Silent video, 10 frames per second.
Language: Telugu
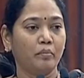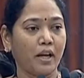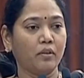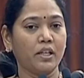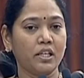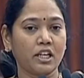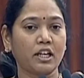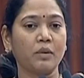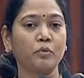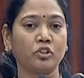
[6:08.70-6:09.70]
మనం ఈ
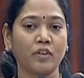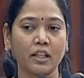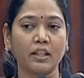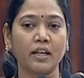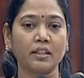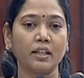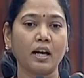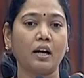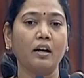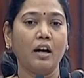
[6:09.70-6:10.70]
చట్టము త్వరితగతిన
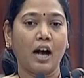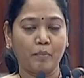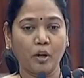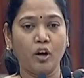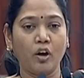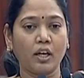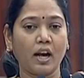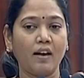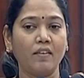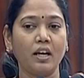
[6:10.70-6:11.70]
అమల్లోకి
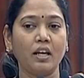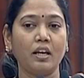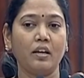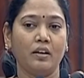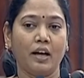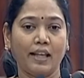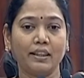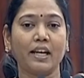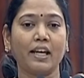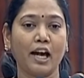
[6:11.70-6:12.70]
రావాలి
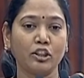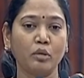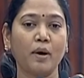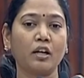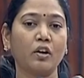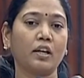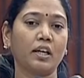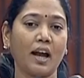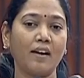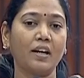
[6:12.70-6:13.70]
అందరికీ అందుబాటులోకి
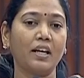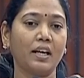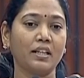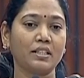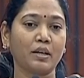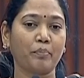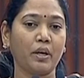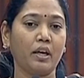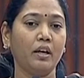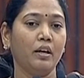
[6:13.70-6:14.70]
రావాలి అని
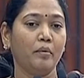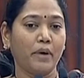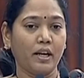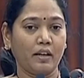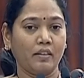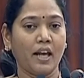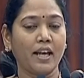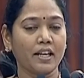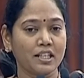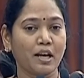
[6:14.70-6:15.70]
చెప్పి మరి
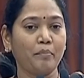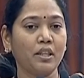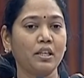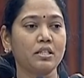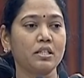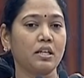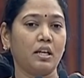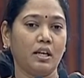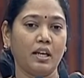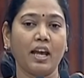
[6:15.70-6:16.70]
దానికి సంబంధించి
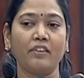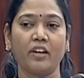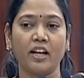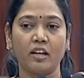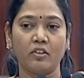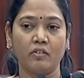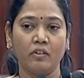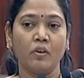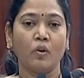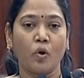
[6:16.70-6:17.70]
ఎనభై ఏడు
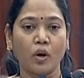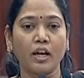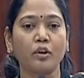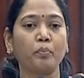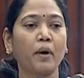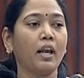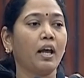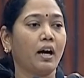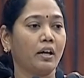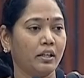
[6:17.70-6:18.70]
కోట్ల రూపాయల
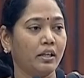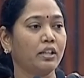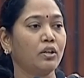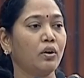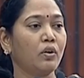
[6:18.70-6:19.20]
నిధులు